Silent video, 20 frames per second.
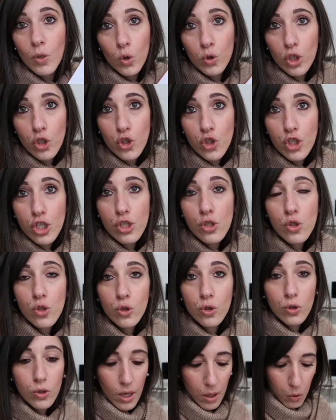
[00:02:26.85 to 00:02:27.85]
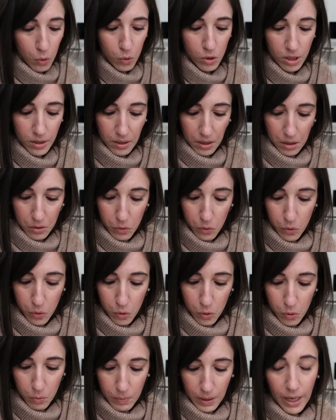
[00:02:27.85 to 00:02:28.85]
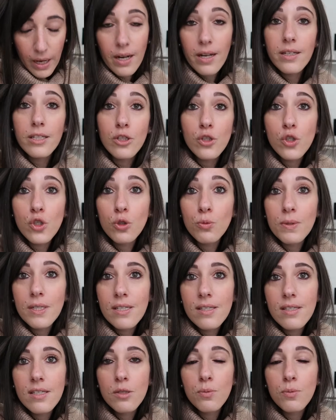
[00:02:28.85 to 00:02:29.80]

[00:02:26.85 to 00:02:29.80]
ho deciso, ecco ogni tanto, magari a inizio mese,